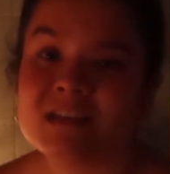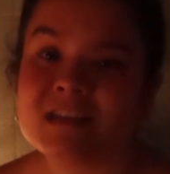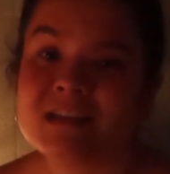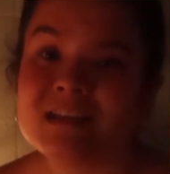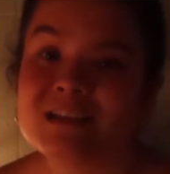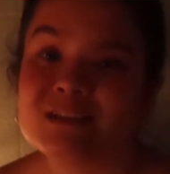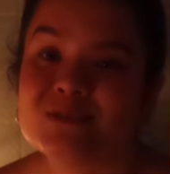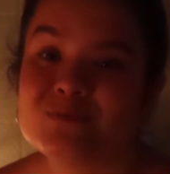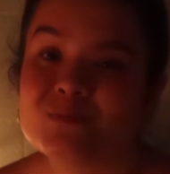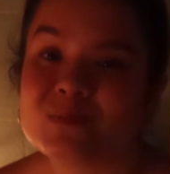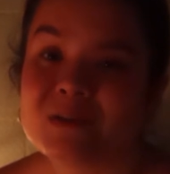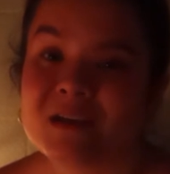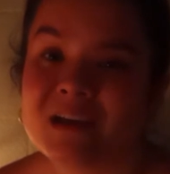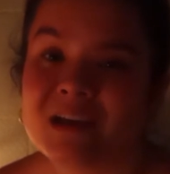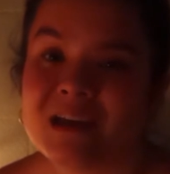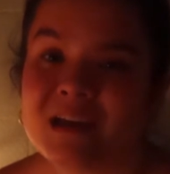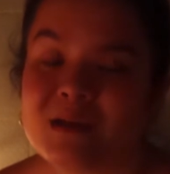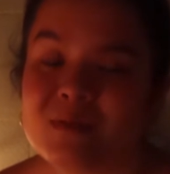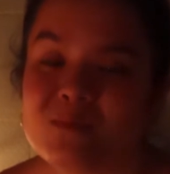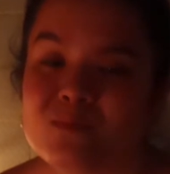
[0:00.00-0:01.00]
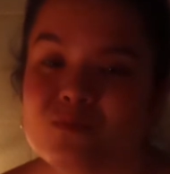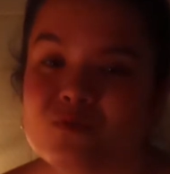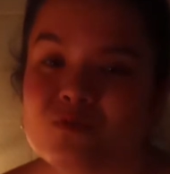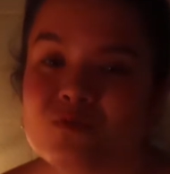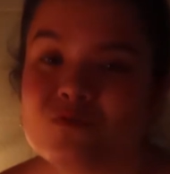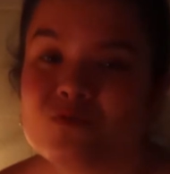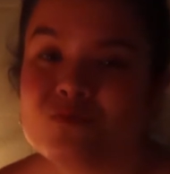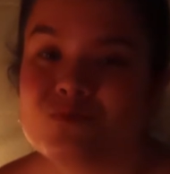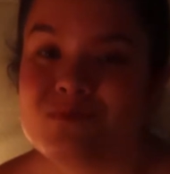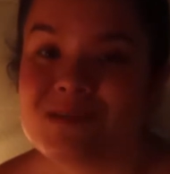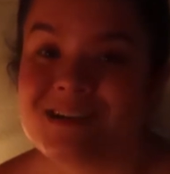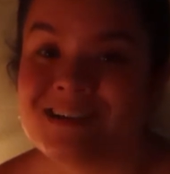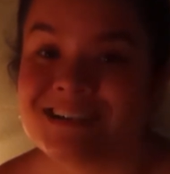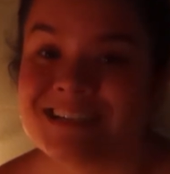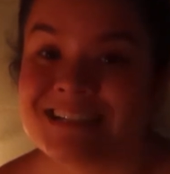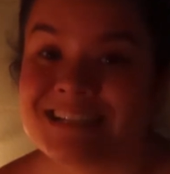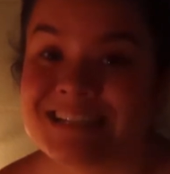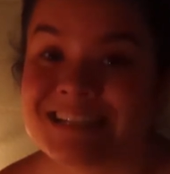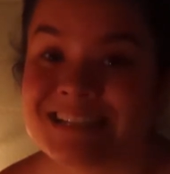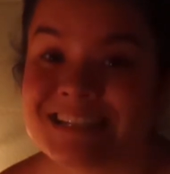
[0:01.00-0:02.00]
exprès pour mon bain
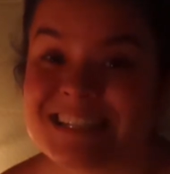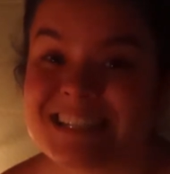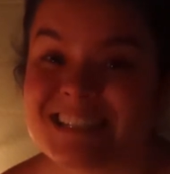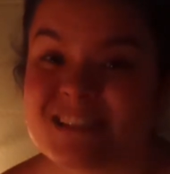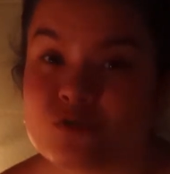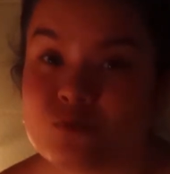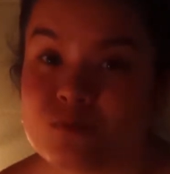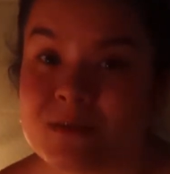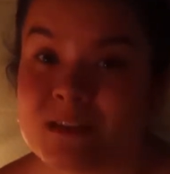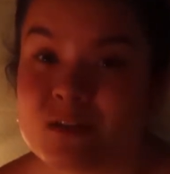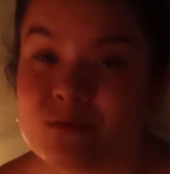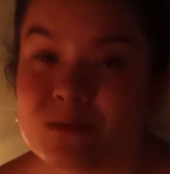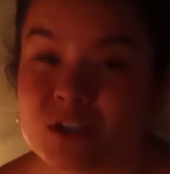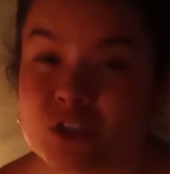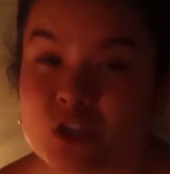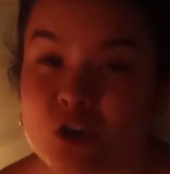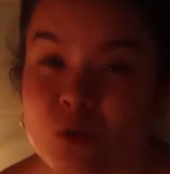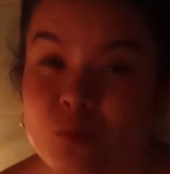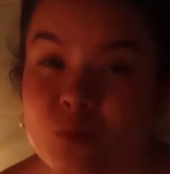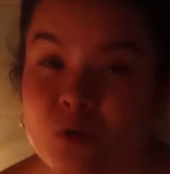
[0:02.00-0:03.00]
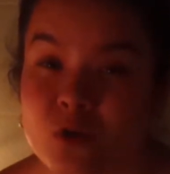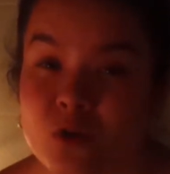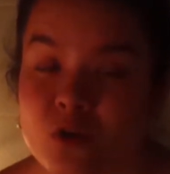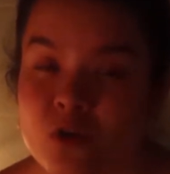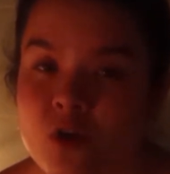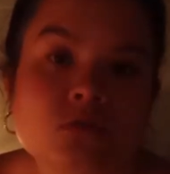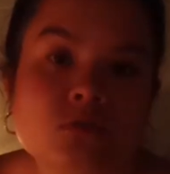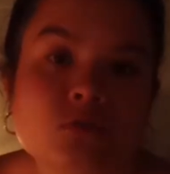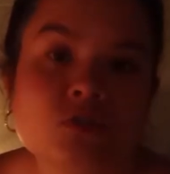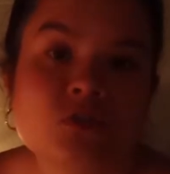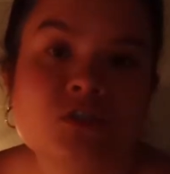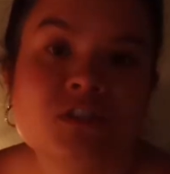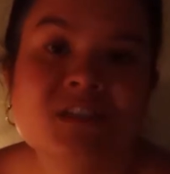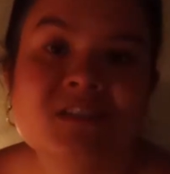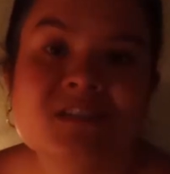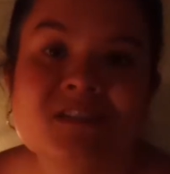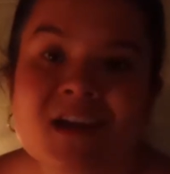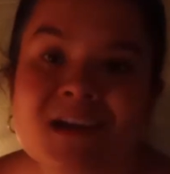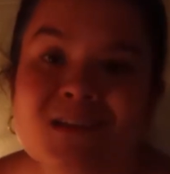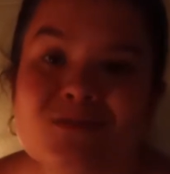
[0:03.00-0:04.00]
et je les ai oubliés dans ma chambre. Quand je
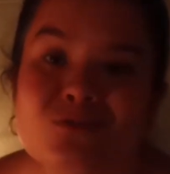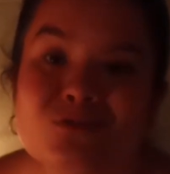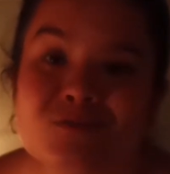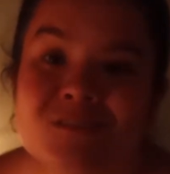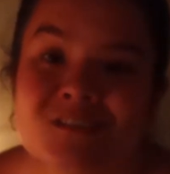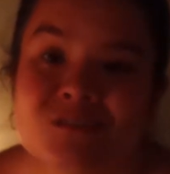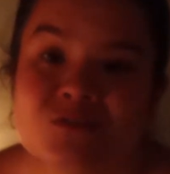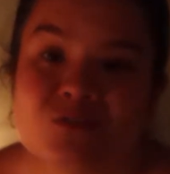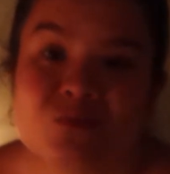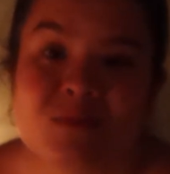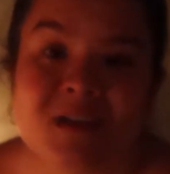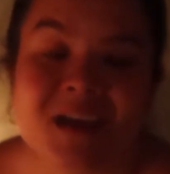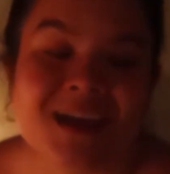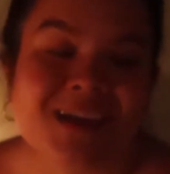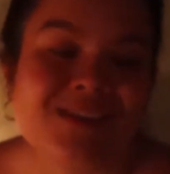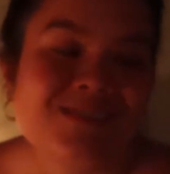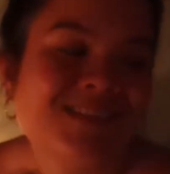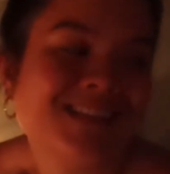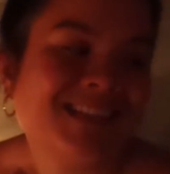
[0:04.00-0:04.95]
dis night routine de mes rêves,